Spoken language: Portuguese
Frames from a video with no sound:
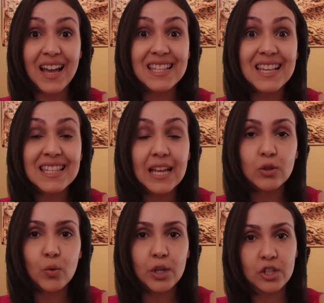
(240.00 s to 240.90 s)
casas à
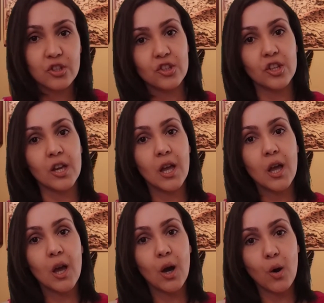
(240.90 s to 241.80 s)
noite.
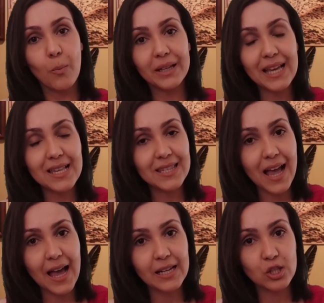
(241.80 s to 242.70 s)
Uma das
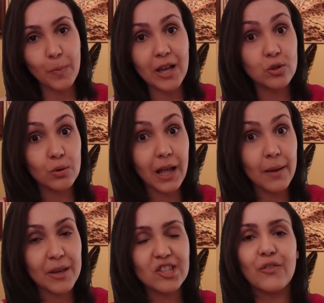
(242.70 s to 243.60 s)
áreas
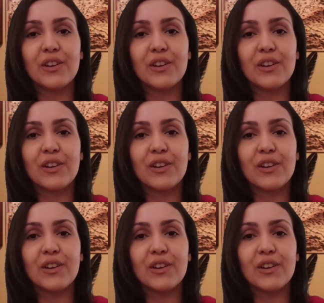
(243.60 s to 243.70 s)
particularmente